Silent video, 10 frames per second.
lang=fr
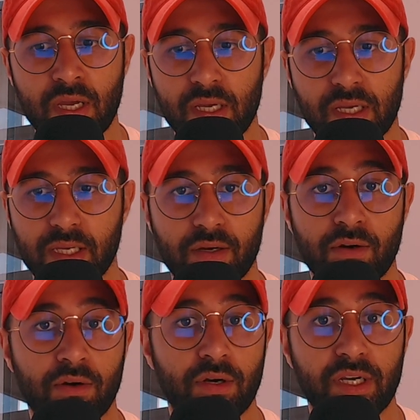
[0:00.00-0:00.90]
et,
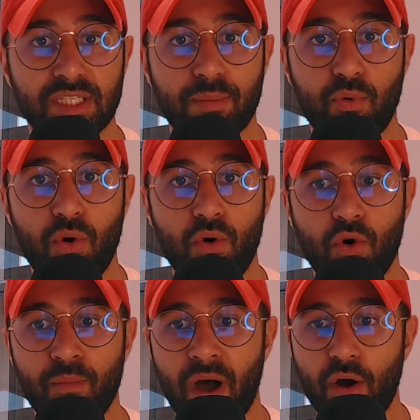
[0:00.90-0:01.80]
euh, chapeau
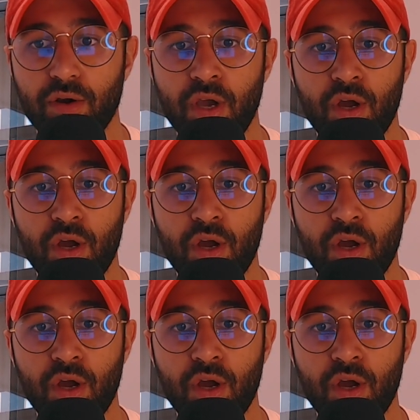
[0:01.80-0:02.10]
au Maroc.